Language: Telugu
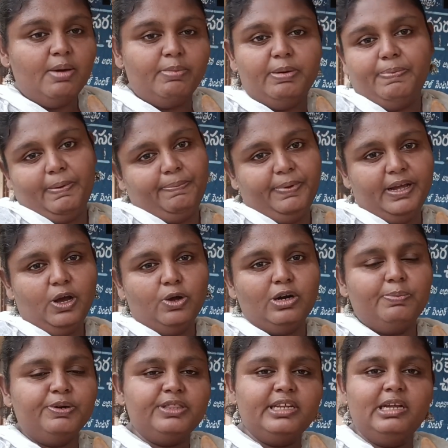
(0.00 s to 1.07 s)
మీరు పప్పీగా
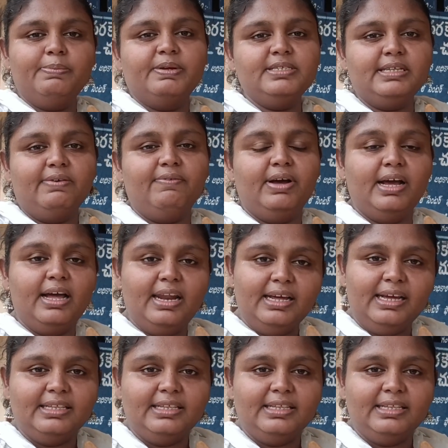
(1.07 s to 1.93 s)
ఉన్నప్పుడు త్రీ మంత్స్ అవ్వంగానే